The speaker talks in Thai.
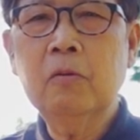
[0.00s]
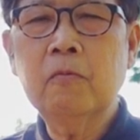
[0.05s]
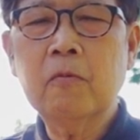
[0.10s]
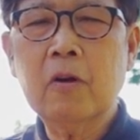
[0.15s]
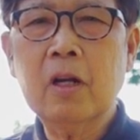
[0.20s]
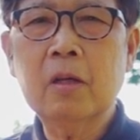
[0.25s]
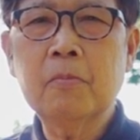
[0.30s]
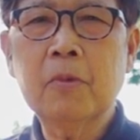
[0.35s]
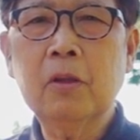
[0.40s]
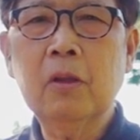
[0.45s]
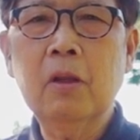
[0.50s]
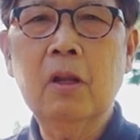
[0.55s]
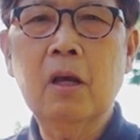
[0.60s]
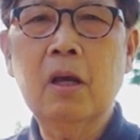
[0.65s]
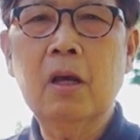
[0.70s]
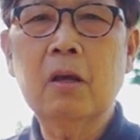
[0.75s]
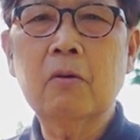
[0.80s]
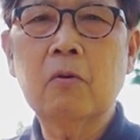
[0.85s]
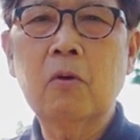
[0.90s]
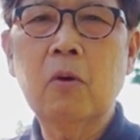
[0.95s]
กุม วะเราะมะตุลล
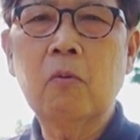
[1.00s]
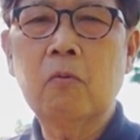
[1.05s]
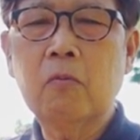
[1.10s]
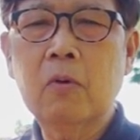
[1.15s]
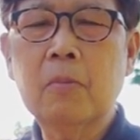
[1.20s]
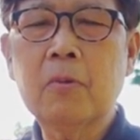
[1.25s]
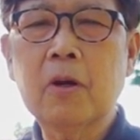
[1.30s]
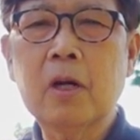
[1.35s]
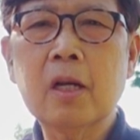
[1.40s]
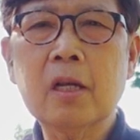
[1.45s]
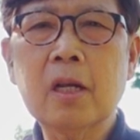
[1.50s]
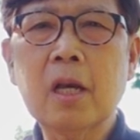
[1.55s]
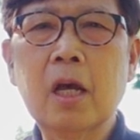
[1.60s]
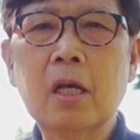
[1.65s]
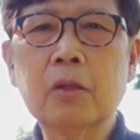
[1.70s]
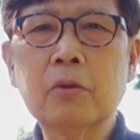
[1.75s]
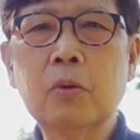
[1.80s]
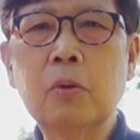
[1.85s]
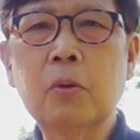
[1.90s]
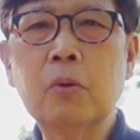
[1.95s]
อฮ์ วะบะเราะ
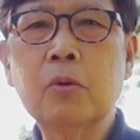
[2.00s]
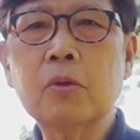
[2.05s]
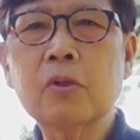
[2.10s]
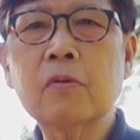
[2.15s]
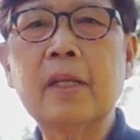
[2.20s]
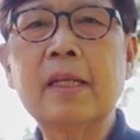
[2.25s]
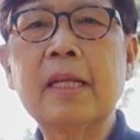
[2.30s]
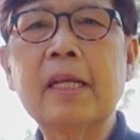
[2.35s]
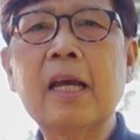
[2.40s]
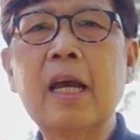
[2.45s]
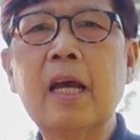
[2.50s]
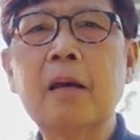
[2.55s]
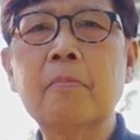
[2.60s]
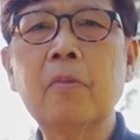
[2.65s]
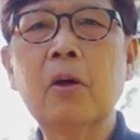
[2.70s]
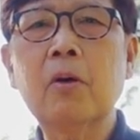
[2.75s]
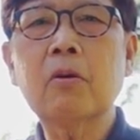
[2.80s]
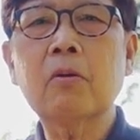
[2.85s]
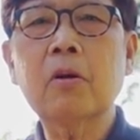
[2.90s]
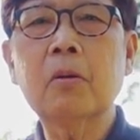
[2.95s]
กาตุฮ์ สวัสดีครับ
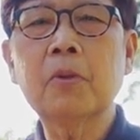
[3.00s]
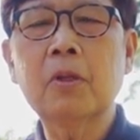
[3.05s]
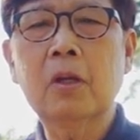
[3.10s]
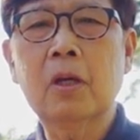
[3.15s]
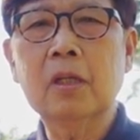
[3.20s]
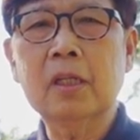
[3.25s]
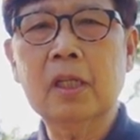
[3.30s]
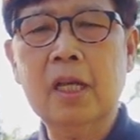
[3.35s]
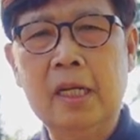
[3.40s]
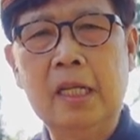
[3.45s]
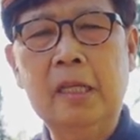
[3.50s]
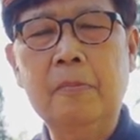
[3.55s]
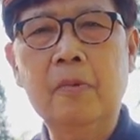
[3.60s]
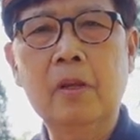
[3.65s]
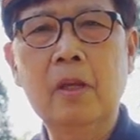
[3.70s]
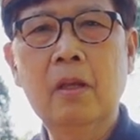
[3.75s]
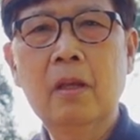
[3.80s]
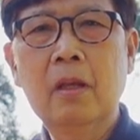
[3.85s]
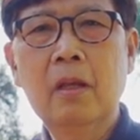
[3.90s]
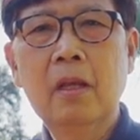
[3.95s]
รอมฎอนกรีม
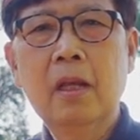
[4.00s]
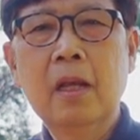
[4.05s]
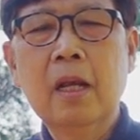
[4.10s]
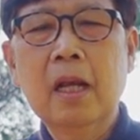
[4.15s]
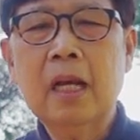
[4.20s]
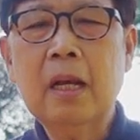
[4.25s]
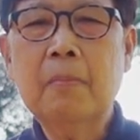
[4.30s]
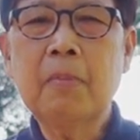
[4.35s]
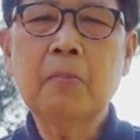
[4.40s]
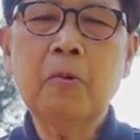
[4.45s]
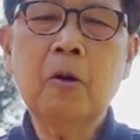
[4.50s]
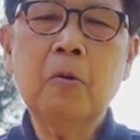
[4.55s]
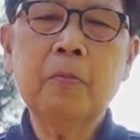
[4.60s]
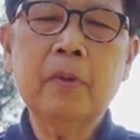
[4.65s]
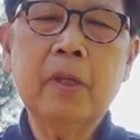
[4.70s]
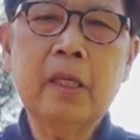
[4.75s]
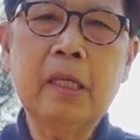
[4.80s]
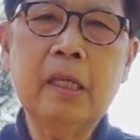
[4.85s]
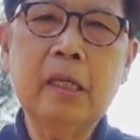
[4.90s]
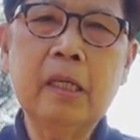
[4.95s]
กลับมาพบ
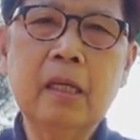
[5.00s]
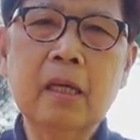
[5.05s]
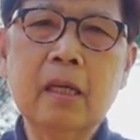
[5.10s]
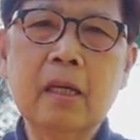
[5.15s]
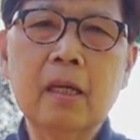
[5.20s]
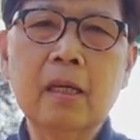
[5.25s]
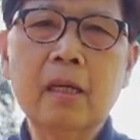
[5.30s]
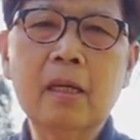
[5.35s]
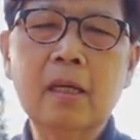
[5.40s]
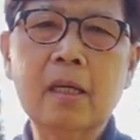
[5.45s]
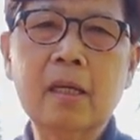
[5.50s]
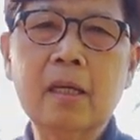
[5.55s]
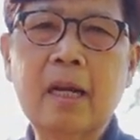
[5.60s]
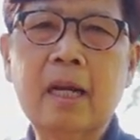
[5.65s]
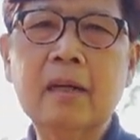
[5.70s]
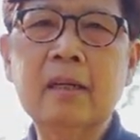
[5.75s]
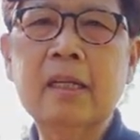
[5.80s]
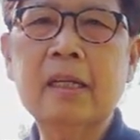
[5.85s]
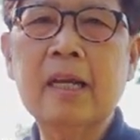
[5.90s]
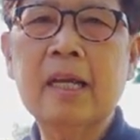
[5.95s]
อีกค
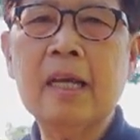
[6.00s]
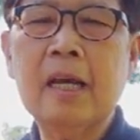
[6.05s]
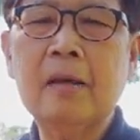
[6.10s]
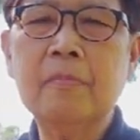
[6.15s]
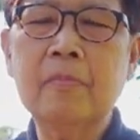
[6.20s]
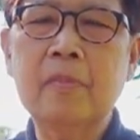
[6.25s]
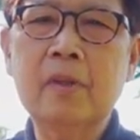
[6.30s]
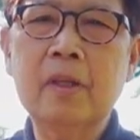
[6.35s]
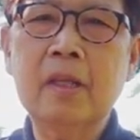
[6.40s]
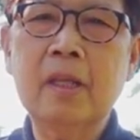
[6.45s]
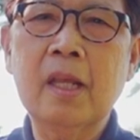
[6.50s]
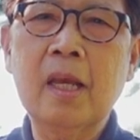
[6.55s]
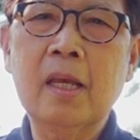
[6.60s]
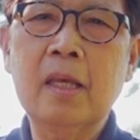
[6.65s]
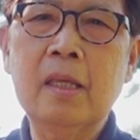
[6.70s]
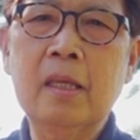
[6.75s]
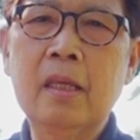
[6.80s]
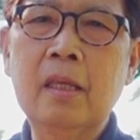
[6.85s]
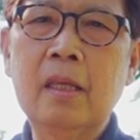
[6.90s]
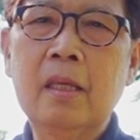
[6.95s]
รั้งหนึ่งนะครับใน
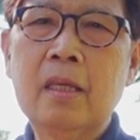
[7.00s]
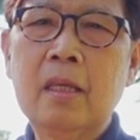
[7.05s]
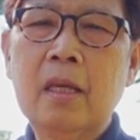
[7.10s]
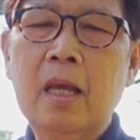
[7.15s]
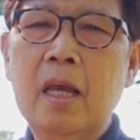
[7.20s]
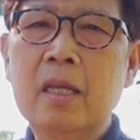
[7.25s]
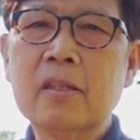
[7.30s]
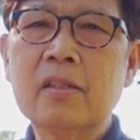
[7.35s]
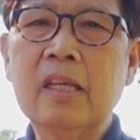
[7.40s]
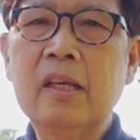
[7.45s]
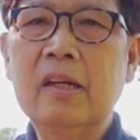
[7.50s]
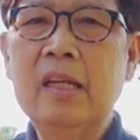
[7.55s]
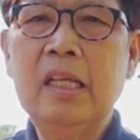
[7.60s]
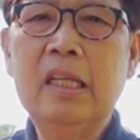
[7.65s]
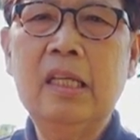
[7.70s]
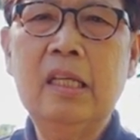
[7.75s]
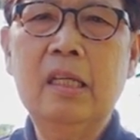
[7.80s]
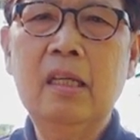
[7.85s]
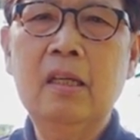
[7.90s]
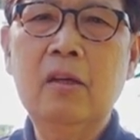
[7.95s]
ซี
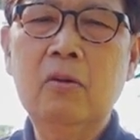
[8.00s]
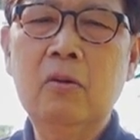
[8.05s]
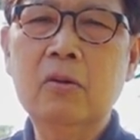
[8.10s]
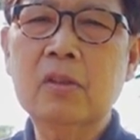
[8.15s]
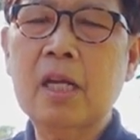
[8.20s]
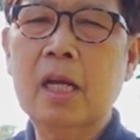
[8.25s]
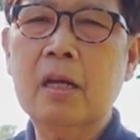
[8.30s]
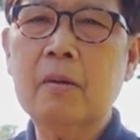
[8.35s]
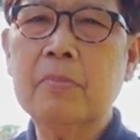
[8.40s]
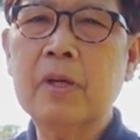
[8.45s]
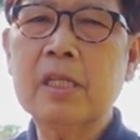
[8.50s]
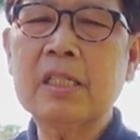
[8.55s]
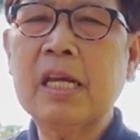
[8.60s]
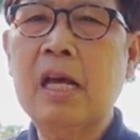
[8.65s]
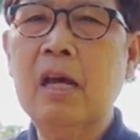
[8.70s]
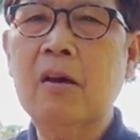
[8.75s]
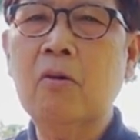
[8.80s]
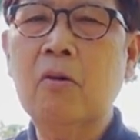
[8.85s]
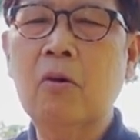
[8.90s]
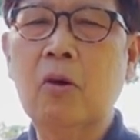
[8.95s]
รีส์รู้จักพระ
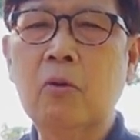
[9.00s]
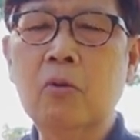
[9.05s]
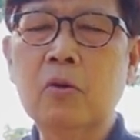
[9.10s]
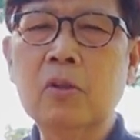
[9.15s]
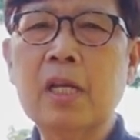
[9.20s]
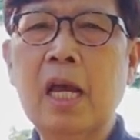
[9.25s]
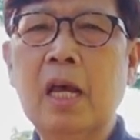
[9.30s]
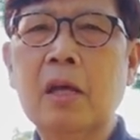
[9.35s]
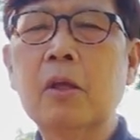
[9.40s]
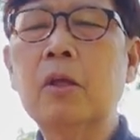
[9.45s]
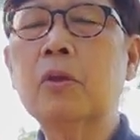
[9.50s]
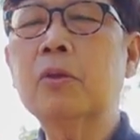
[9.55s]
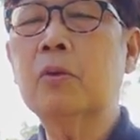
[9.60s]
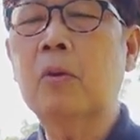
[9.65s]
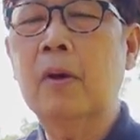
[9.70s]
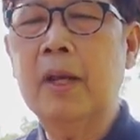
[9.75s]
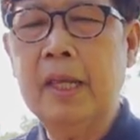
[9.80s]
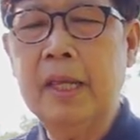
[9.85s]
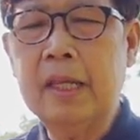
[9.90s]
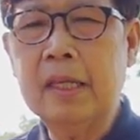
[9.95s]
เจ้ารู้จัก
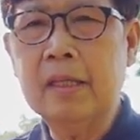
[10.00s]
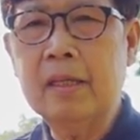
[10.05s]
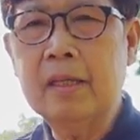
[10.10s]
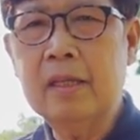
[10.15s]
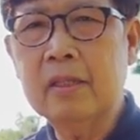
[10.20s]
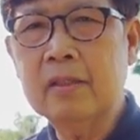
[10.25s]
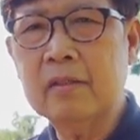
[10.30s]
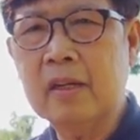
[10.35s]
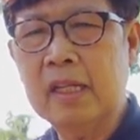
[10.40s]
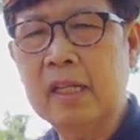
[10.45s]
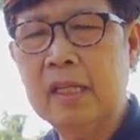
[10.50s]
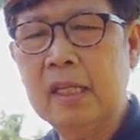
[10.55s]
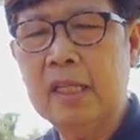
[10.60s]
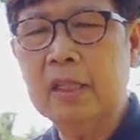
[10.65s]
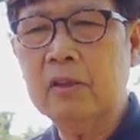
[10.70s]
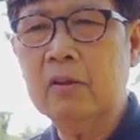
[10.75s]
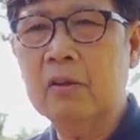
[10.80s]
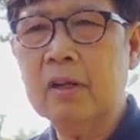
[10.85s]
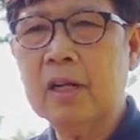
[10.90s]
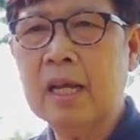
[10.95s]
ตัวเองซีรีส์
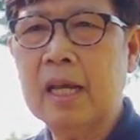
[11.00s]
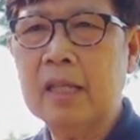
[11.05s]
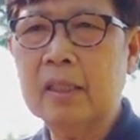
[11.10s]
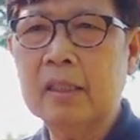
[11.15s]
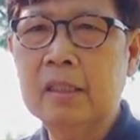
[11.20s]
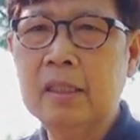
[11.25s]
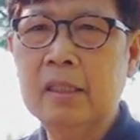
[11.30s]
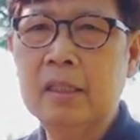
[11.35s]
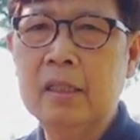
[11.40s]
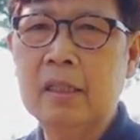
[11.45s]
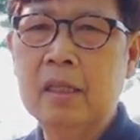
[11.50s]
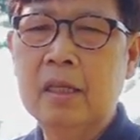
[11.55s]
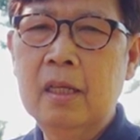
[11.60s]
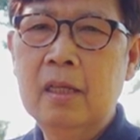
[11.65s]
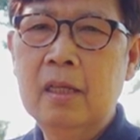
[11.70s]
นี้ต้องการที่